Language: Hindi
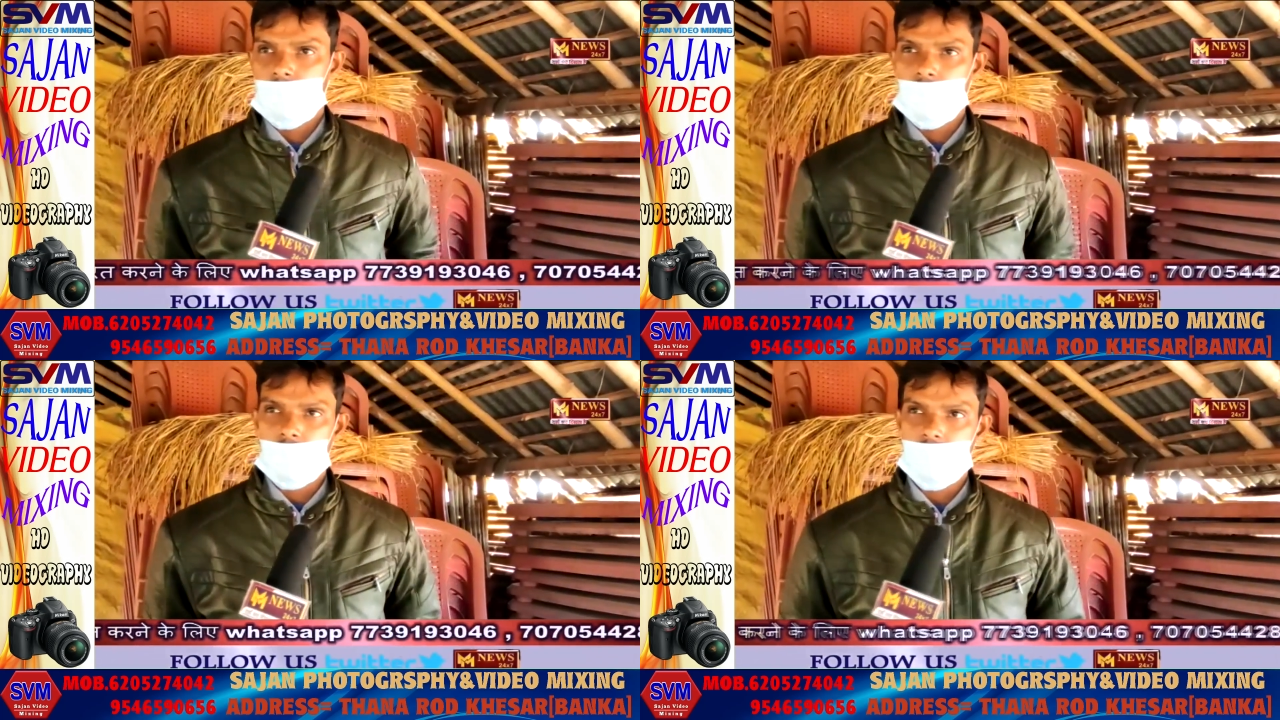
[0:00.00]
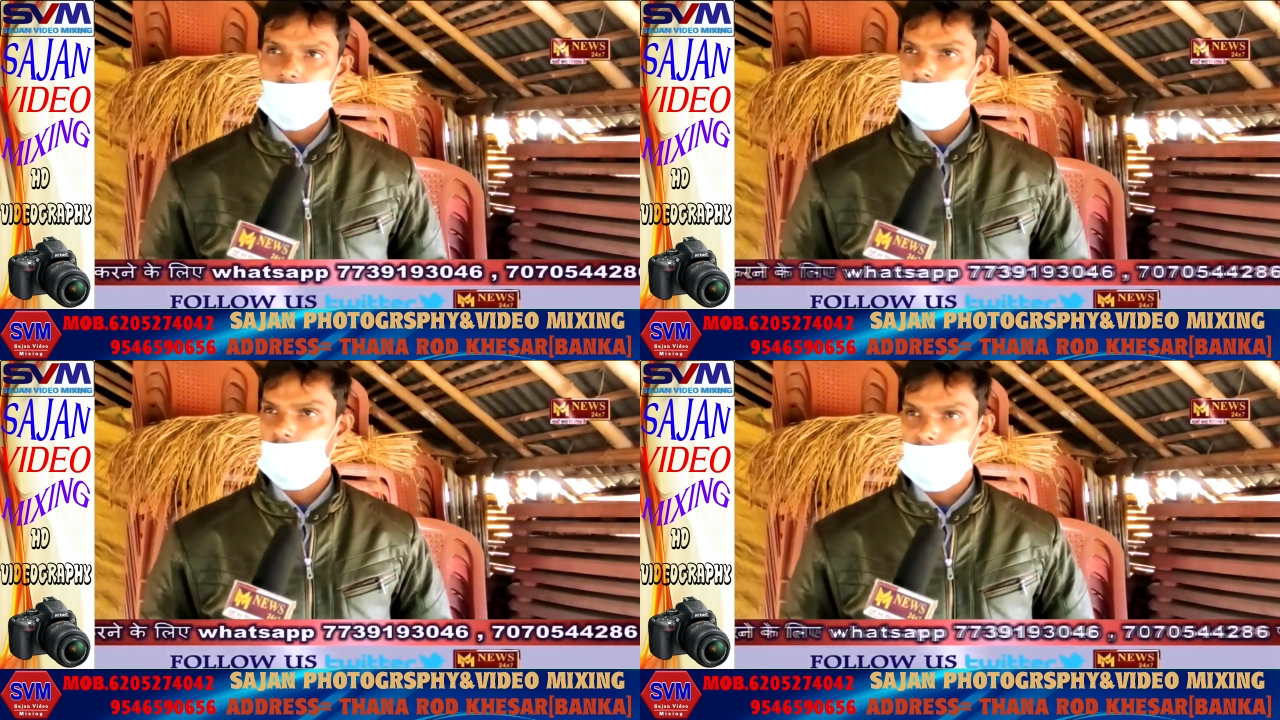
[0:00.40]
चौदह
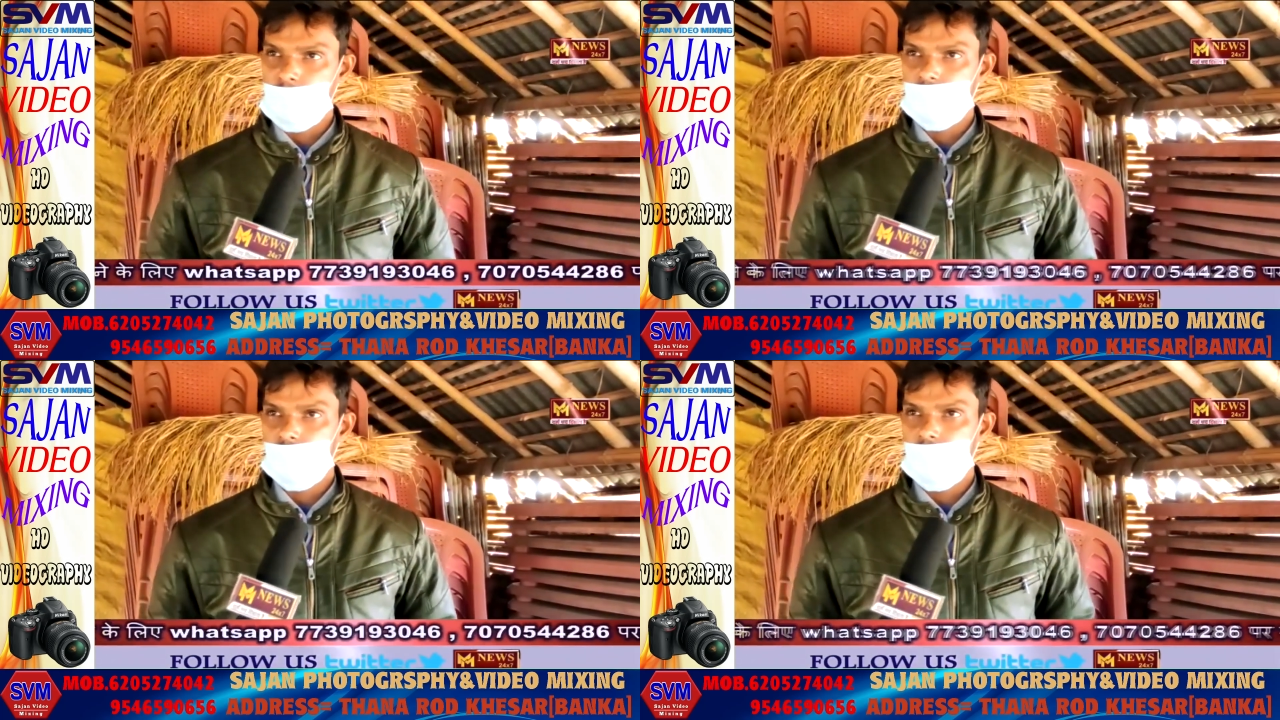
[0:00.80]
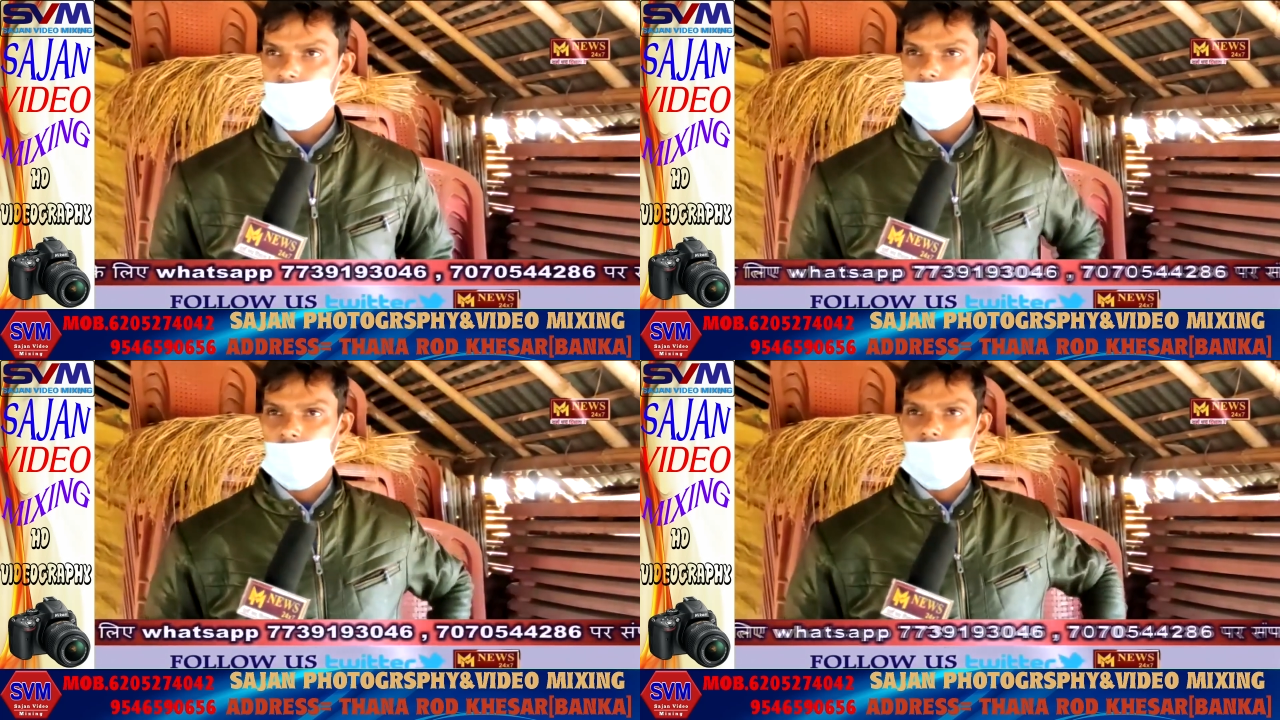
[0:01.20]
दिन के लिए होम
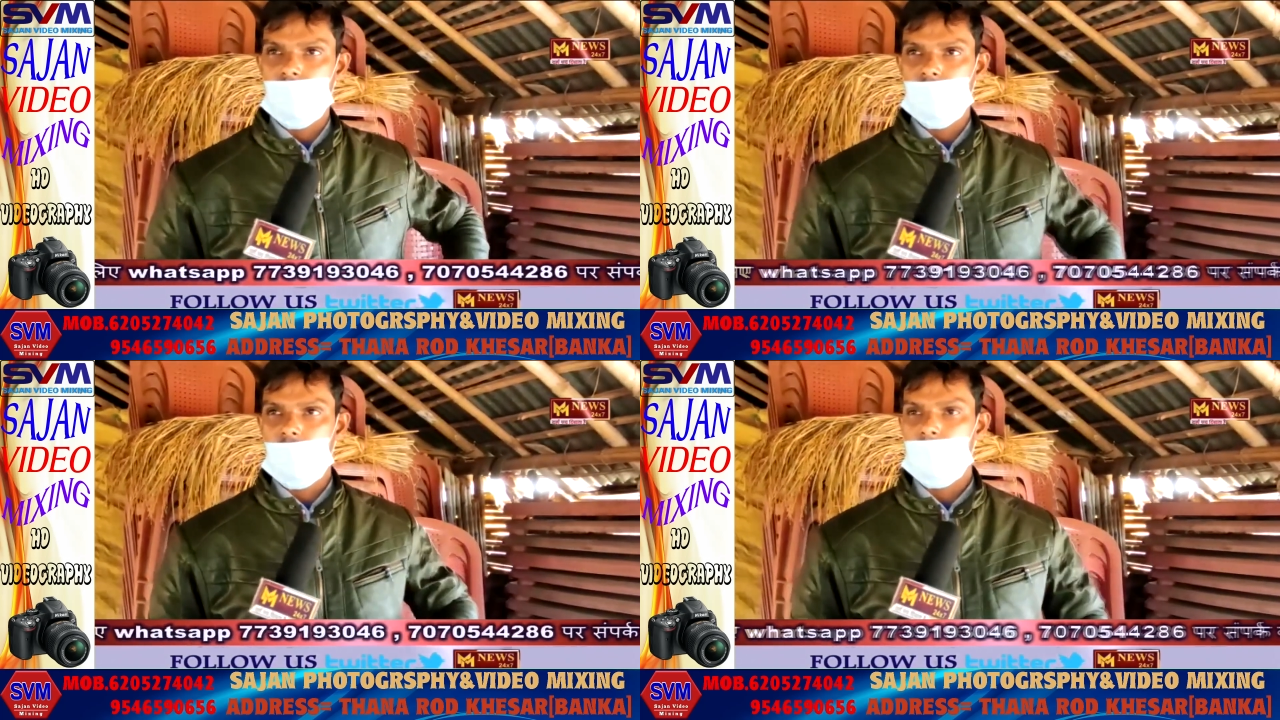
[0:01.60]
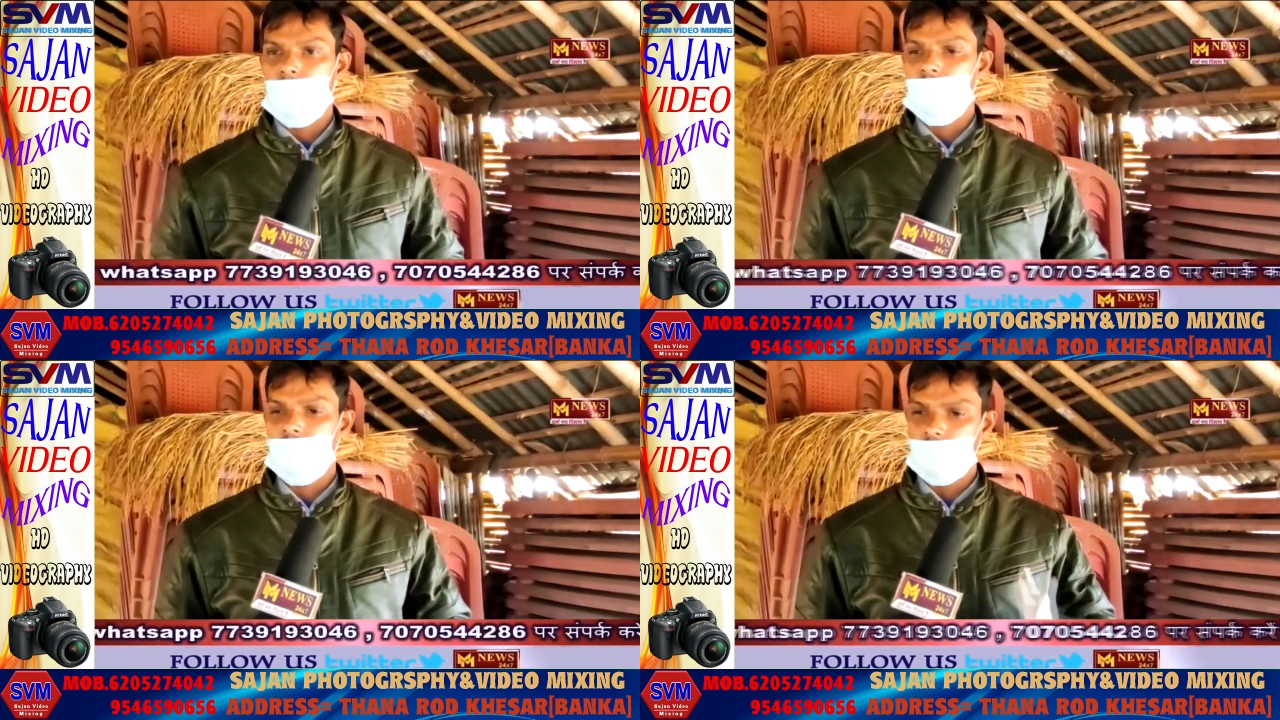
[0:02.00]
आइसोलेट उसके बाद फिर
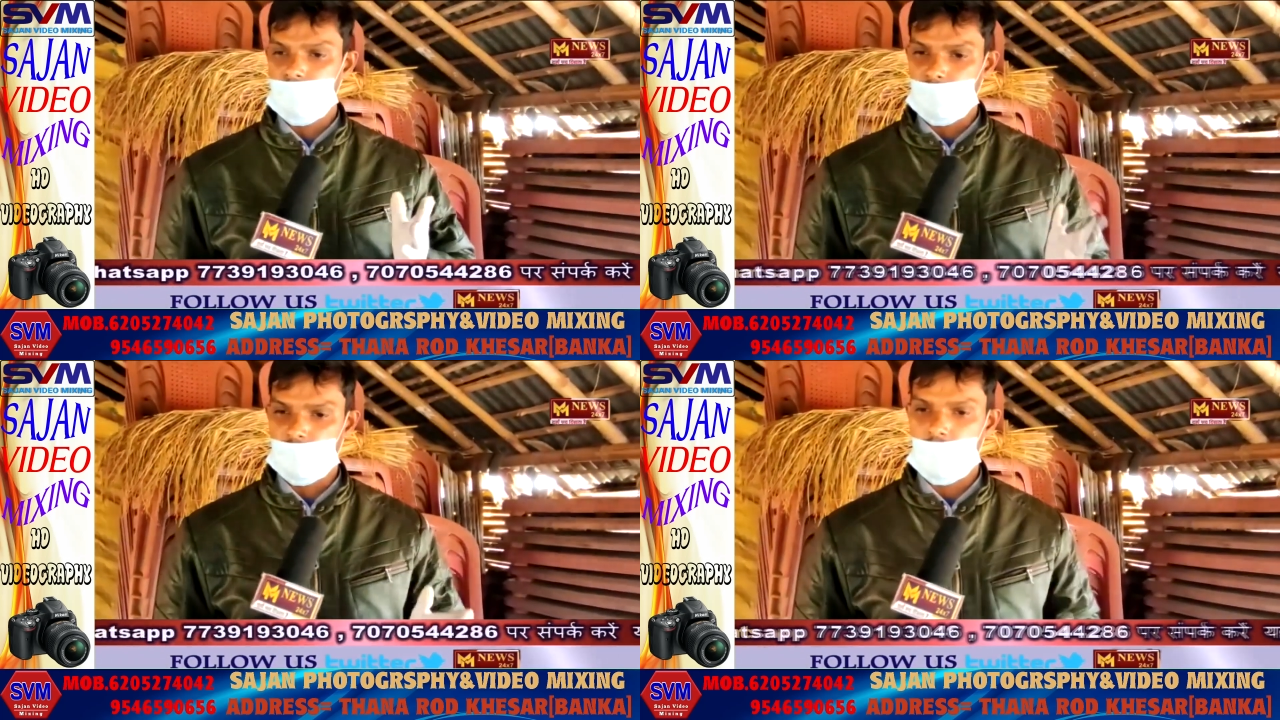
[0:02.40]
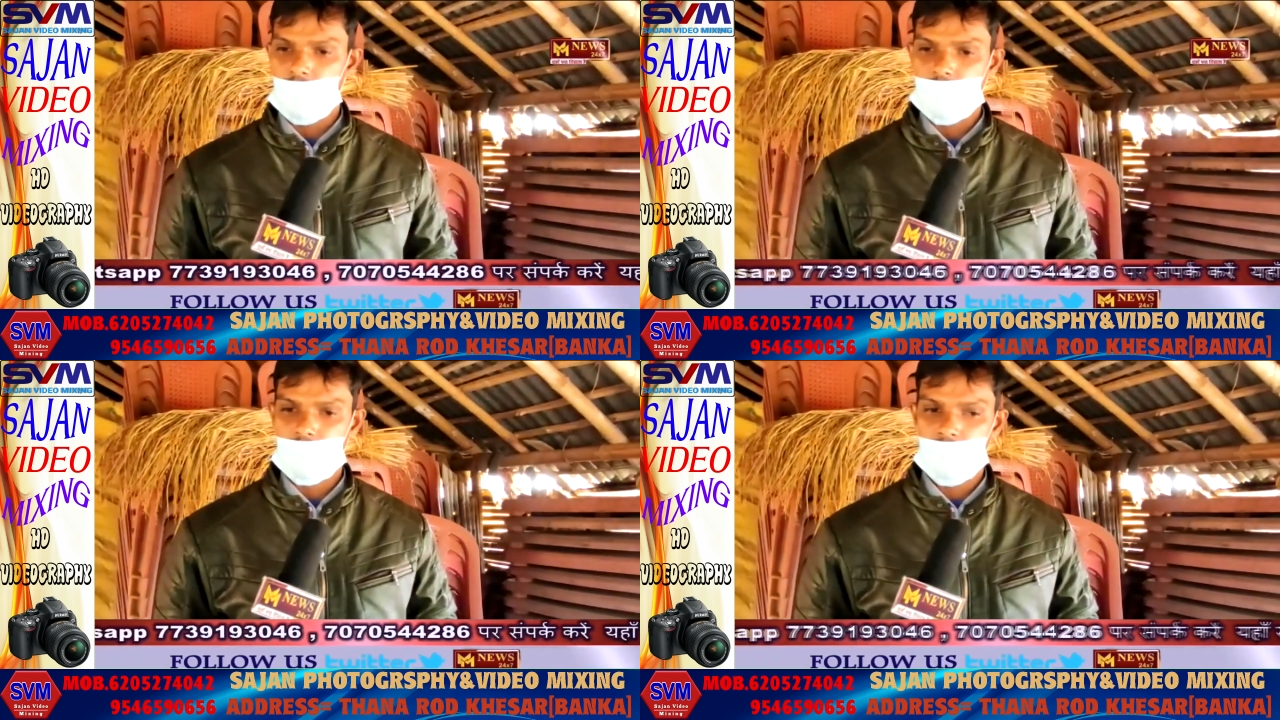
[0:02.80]
आप
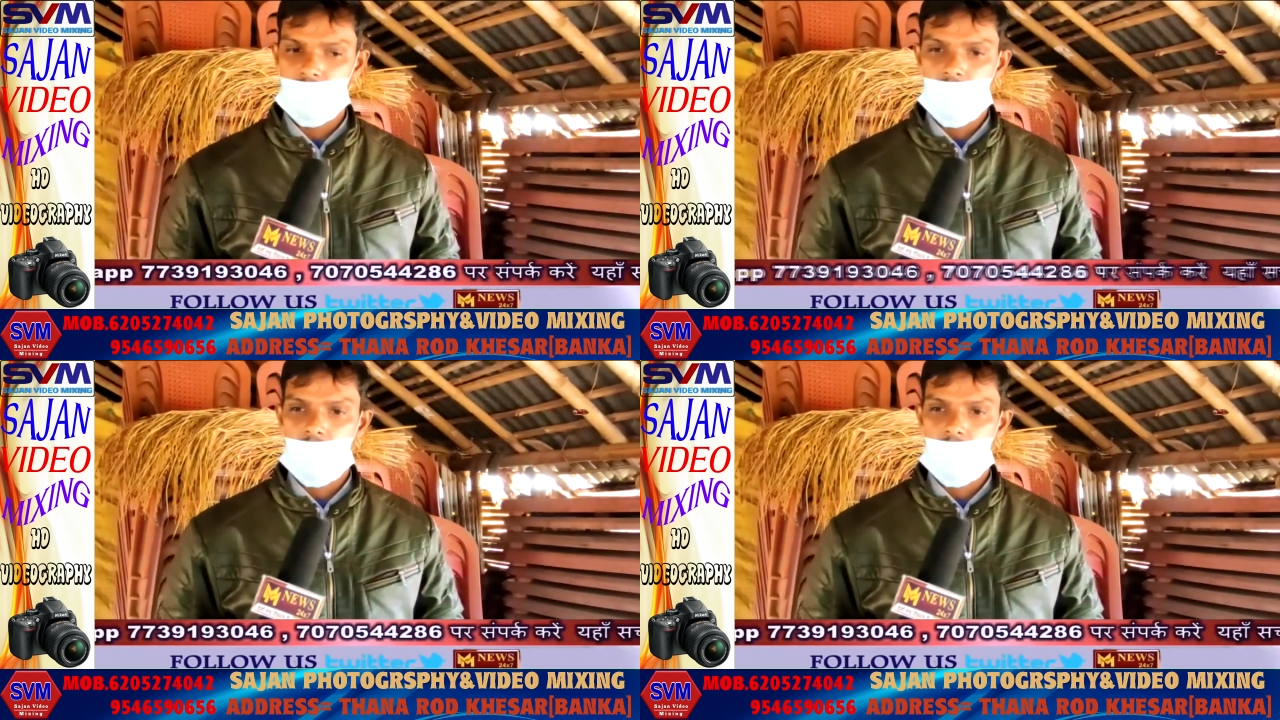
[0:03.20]
अस्पताल आइए